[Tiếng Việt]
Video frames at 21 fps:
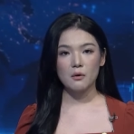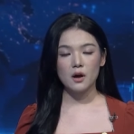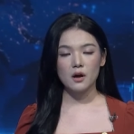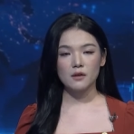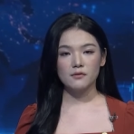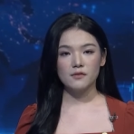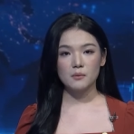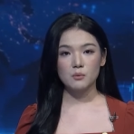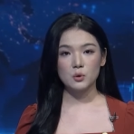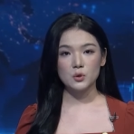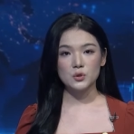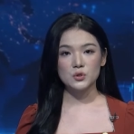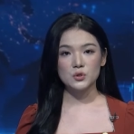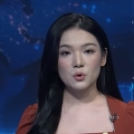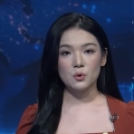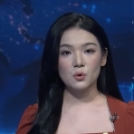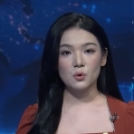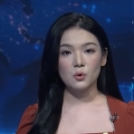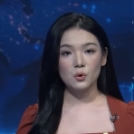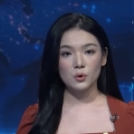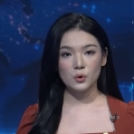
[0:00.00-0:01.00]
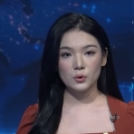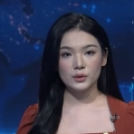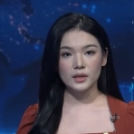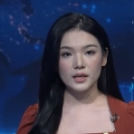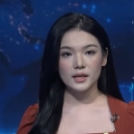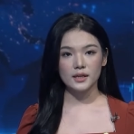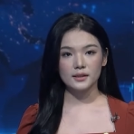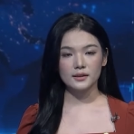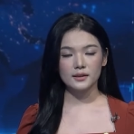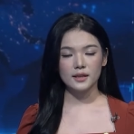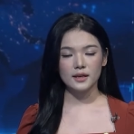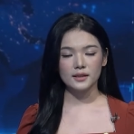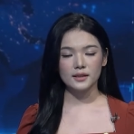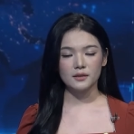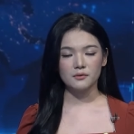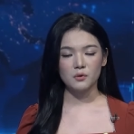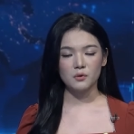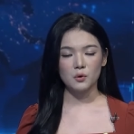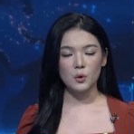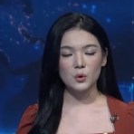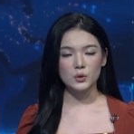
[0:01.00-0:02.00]
và một số khu đô thị tại thành
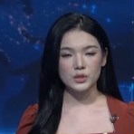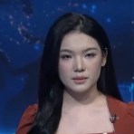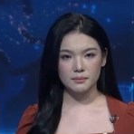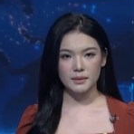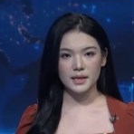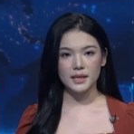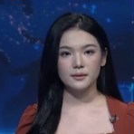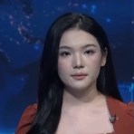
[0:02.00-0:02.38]
phố Hồ Chí Minh.